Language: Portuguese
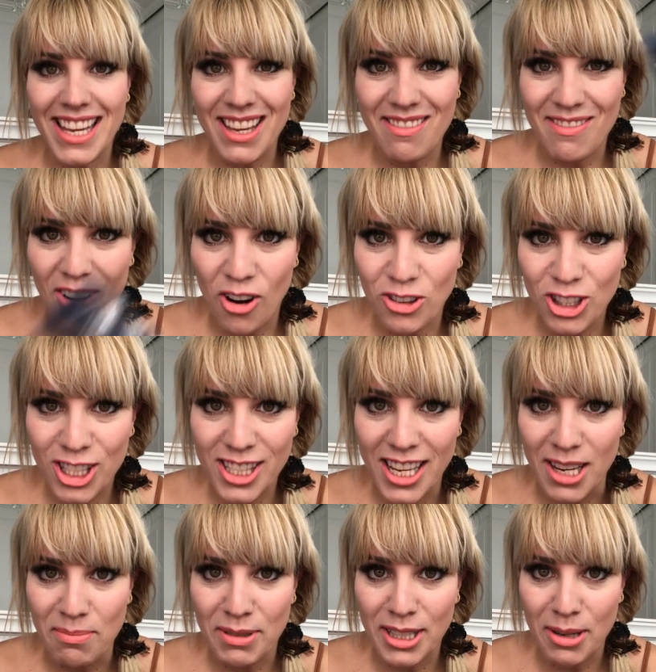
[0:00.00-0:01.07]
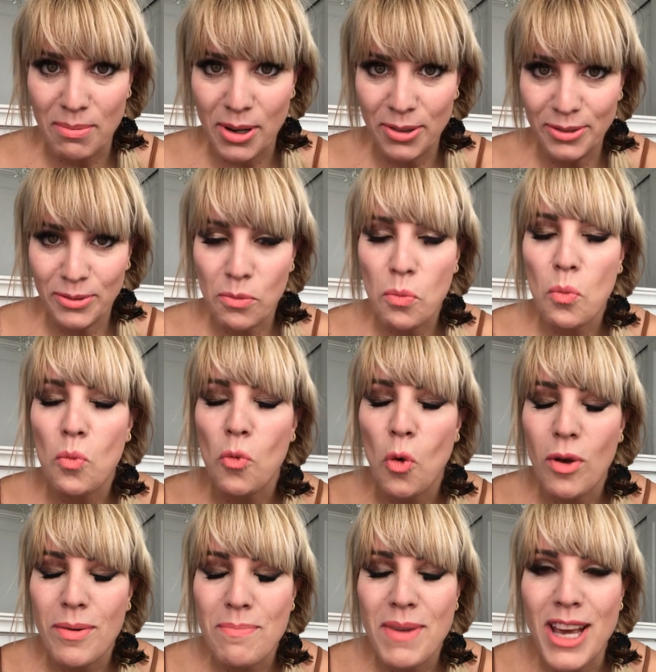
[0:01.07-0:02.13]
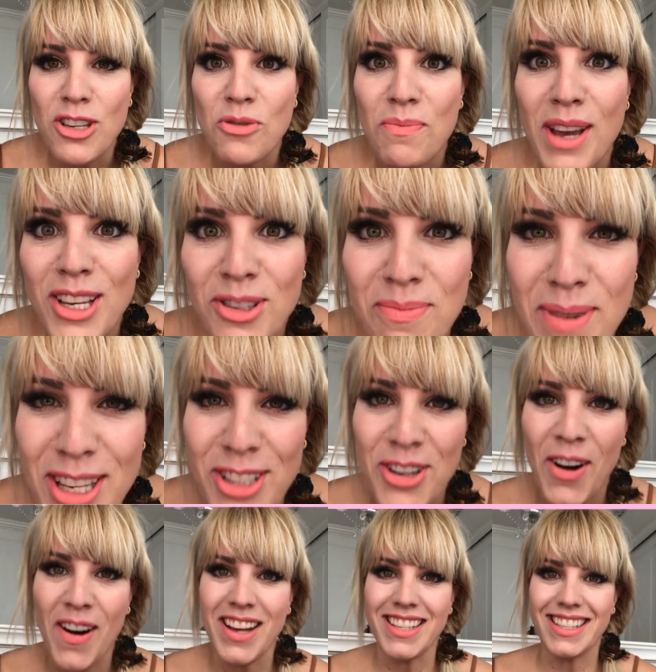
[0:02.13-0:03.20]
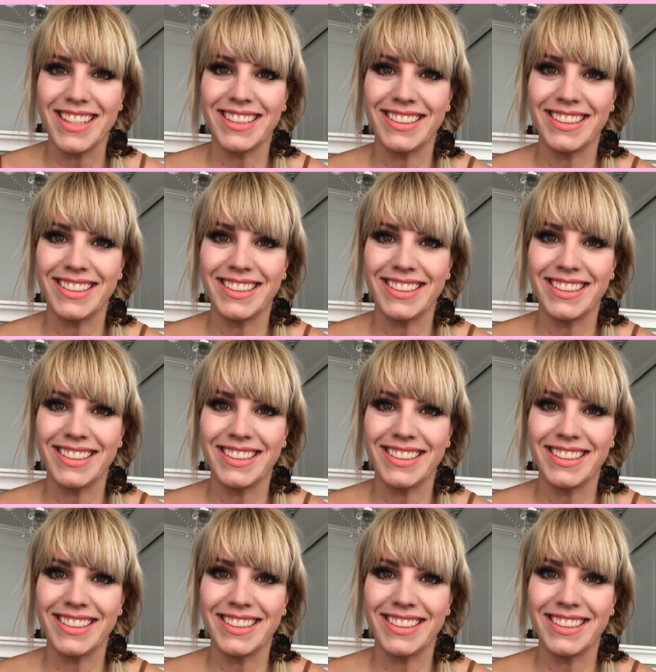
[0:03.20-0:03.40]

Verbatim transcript: e volte sempre, tá bom? Beijo, beijo, beijo rosa.